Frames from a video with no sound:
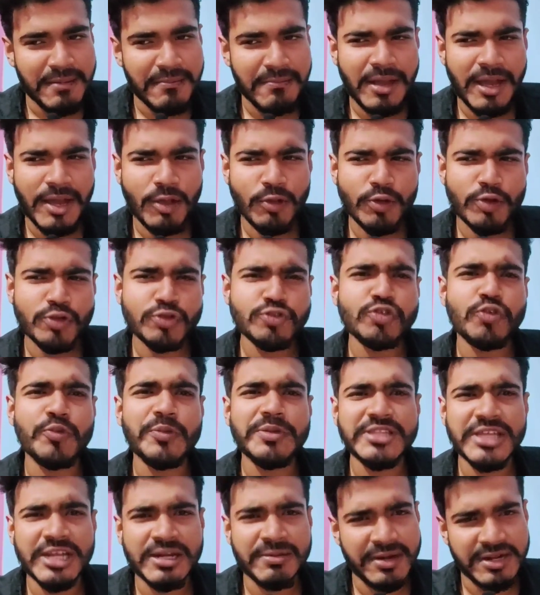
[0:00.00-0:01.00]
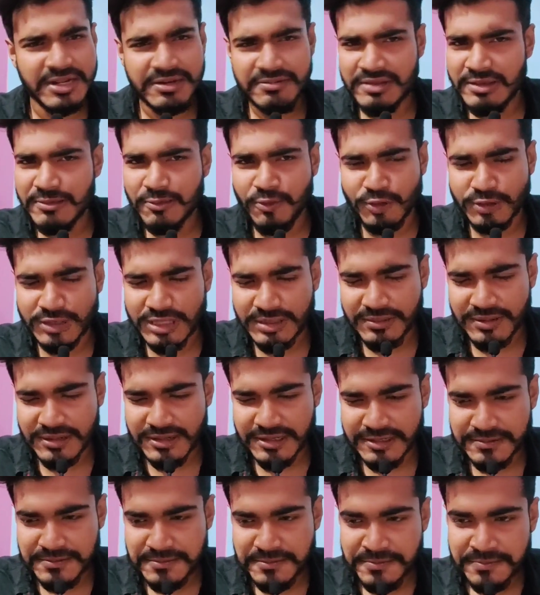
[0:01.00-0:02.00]
বা কোনো জমিদার বাড়ির মেয়ে বলতে
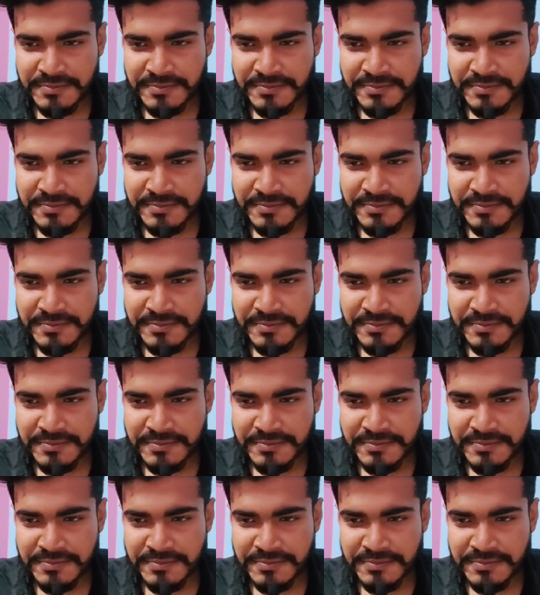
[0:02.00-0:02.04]
পারেন